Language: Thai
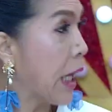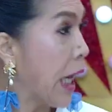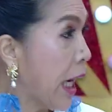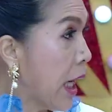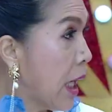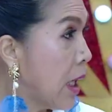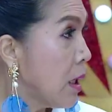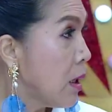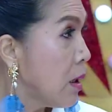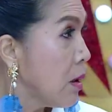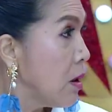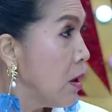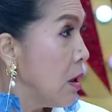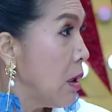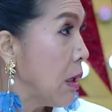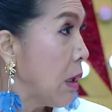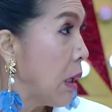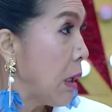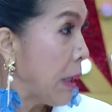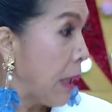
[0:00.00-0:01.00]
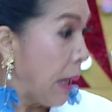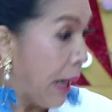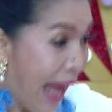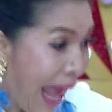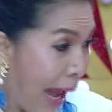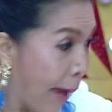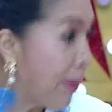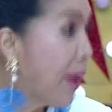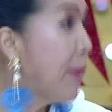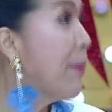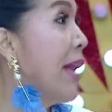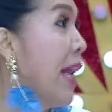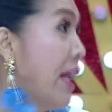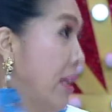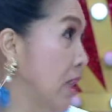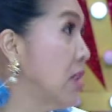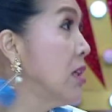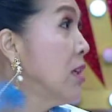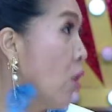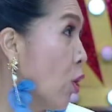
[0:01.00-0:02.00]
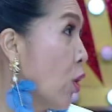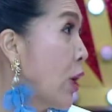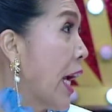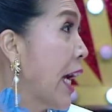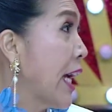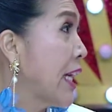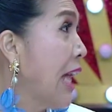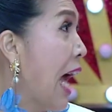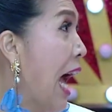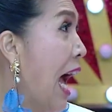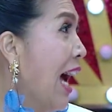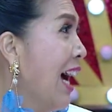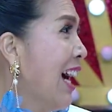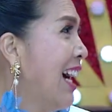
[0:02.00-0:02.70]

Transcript: กิ๊กฮะแรงพี่ไม่ได้ครึ่งของกิ๊กนะ